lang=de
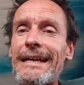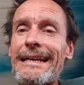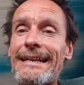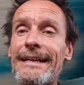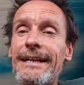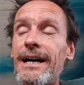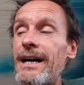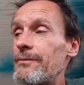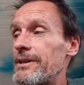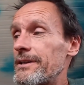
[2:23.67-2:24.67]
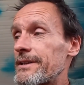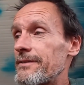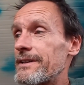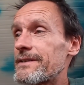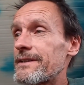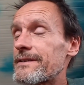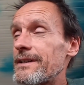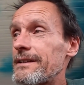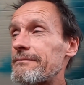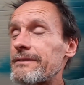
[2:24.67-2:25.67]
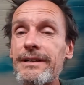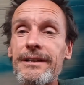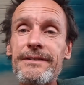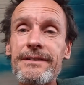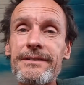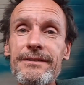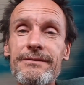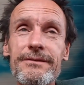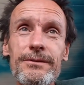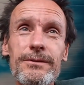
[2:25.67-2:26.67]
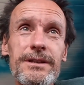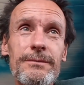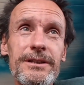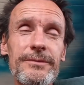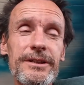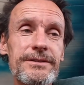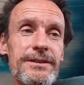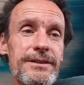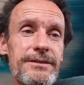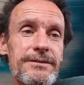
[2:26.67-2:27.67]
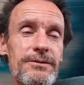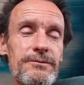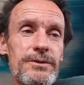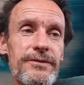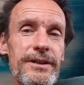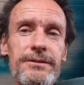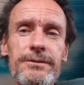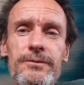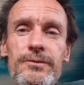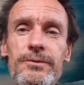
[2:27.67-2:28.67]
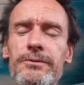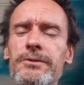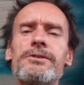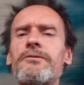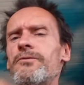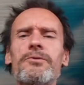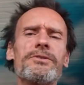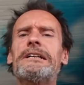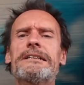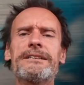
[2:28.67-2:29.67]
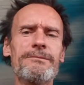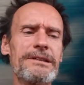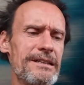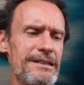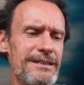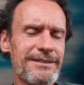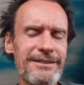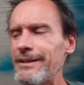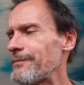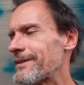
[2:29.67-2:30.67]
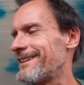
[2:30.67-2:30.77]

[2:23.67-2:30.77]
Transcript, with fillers: Äh, aber der Weisheitszahn, der hat sich dann doch da mal gemeldet, der liegt da irgendwo quer, irgendwo, irgendwo da in mir halt, ne?